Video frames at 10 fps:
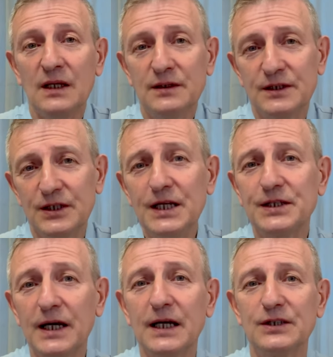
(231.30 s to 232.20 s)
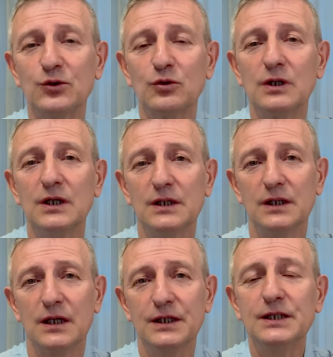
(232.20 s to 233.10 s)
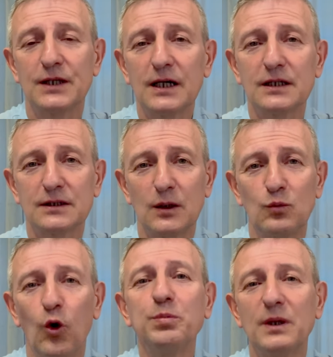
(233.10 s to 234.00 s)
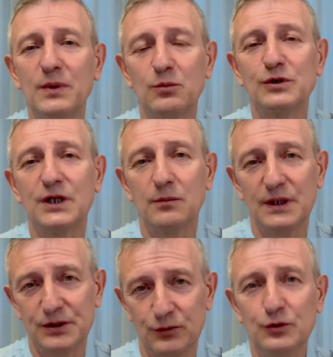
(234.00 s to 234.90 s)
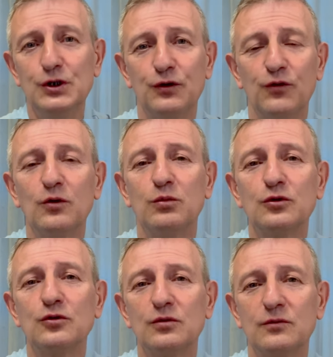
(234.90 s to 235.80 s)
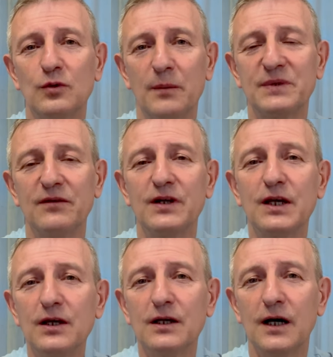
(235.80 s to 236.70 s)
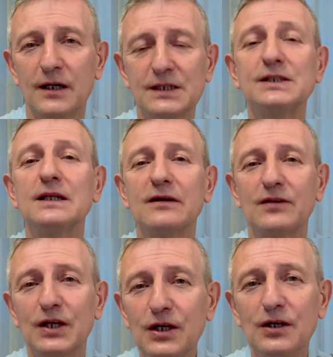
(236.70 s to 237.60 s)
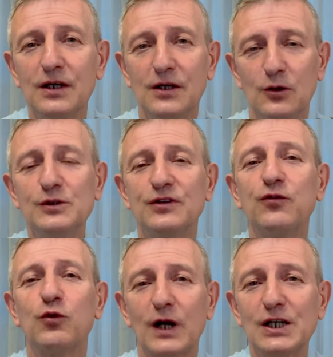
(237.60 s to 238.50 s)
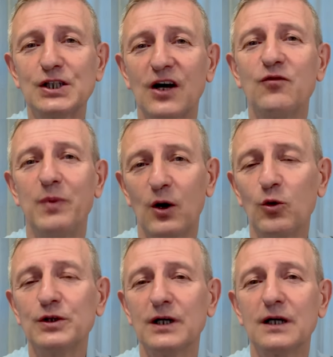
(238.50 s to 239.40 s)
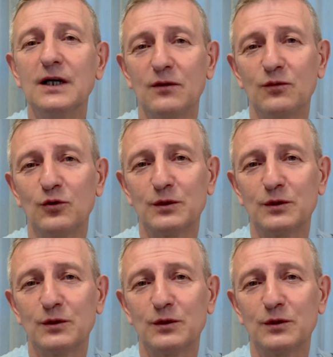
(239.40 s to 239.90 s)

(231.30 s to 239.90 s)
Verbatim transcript: За ней и так контроль, они и так там оптом не будут заниматься. Ну ничего, будут оптовики, как раз силовики, люди в фуражках, в погонах. Вот.